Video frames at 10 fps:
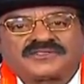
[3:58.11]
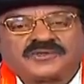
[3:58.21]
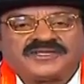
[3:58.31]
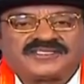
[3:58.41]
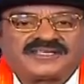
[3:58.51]

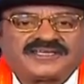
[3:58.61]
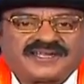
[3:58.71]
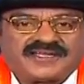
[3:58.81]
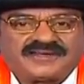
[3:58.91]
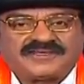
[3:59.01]
சொல்லித்
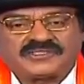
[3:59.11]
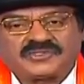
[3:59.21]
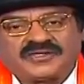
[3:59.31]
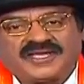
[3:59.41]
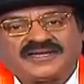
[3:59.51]
தருகிறார் என்று
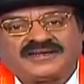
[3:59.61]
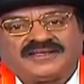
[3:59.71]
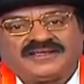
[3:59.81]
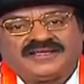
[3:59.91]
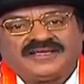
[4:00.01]
சொன்னால்
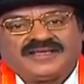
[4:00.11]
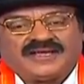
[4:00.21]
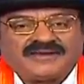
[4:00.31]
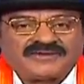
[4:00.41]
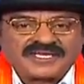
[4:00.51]
அவர்